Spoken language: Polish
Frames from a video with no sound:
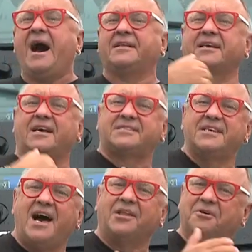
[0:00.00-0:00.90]
A teraz
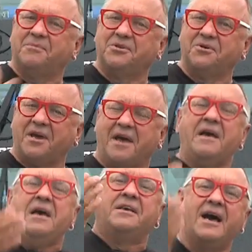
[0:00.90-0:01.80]
ja nominuję,
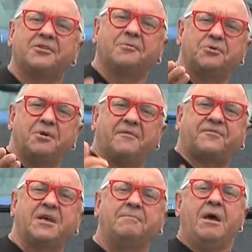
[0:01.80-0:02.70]
ja nominuję w
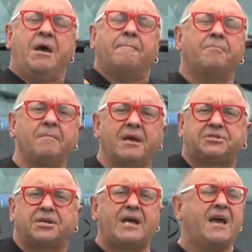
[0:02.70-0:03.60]
tym
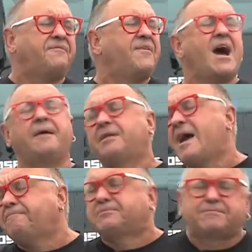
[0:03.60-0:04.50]
momencie najfajniejszego,
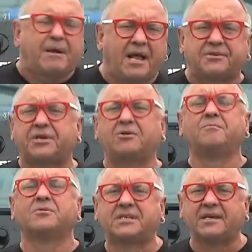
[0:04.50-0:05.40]
najwspanialszego
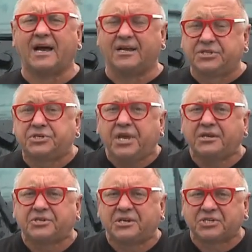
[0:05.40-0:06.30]
muzyka
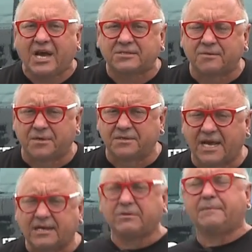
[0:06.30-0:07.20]
dzisiejszych czasów, który
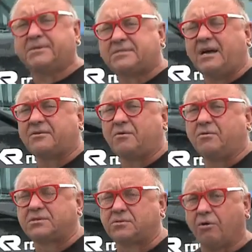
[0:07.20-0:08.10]
zagrał na przystanku
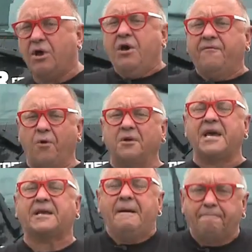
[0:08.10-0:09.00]
Woodstock,
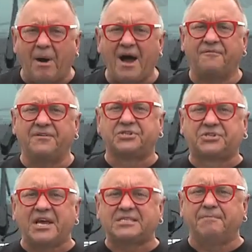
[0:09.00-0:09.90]
Włodek
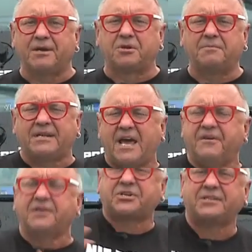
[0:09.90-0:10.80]
Pawlik, jazzman, który ma
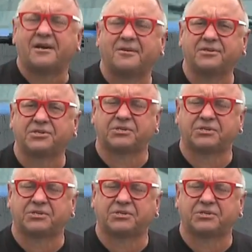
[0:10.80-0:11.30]
największe nagrody